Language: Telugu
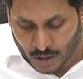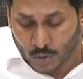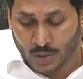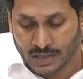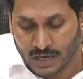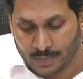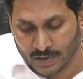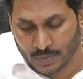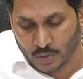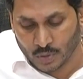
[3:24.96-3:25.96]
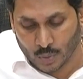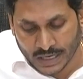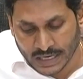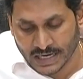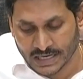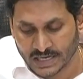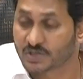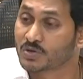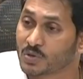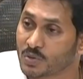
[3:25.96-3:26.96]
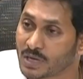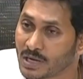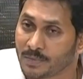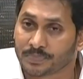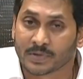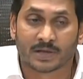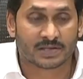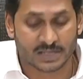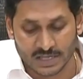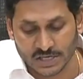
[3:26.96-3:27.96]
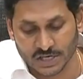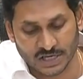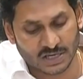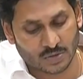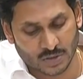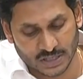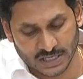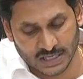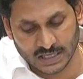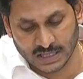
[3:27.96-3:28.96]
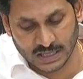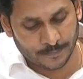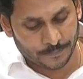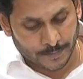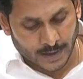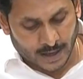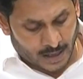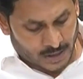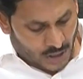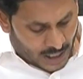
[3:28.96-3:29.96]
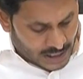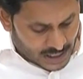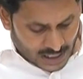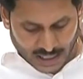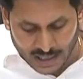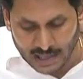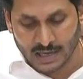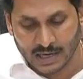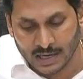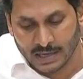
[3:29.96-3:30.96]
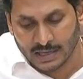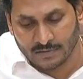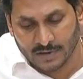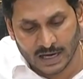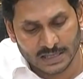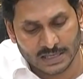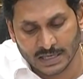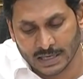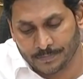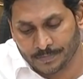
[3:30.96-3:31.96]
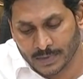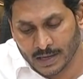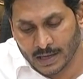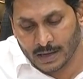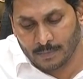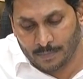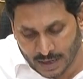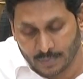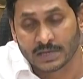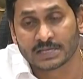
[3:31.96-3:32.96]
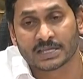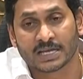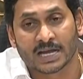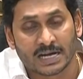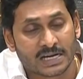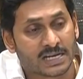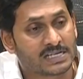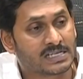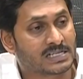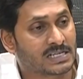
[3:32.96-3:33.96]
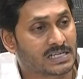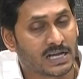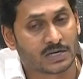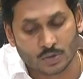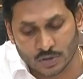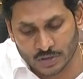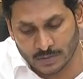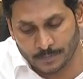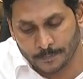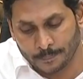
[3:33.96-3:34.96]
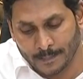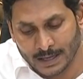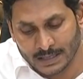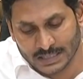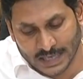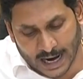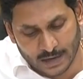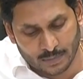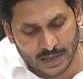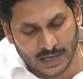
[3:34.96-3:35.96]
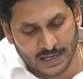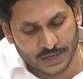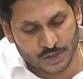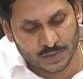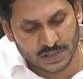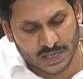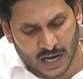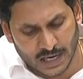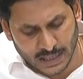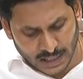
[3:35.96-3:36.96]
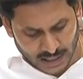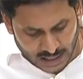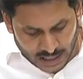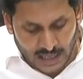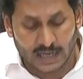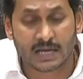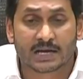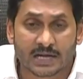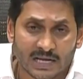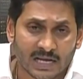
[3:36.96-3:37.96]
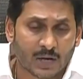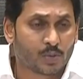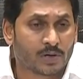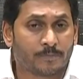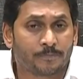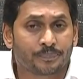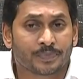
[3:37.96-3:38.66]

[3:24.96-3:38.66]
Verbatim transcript: రెండు వందల పదమూడు వెంటిలేటర్స్ను కూడా సిద్ధం చేయడం కూడా జరిగింది సో అన్ని రకాలుగా ఈ వ్యాధిని ప్రబిలితే కంటైన్ చేసేదానికోసం స్టాండ్ బై అరేంజ్మెంట్స్ అన్ని రకాలుగా రెడీగా ఉన్నాం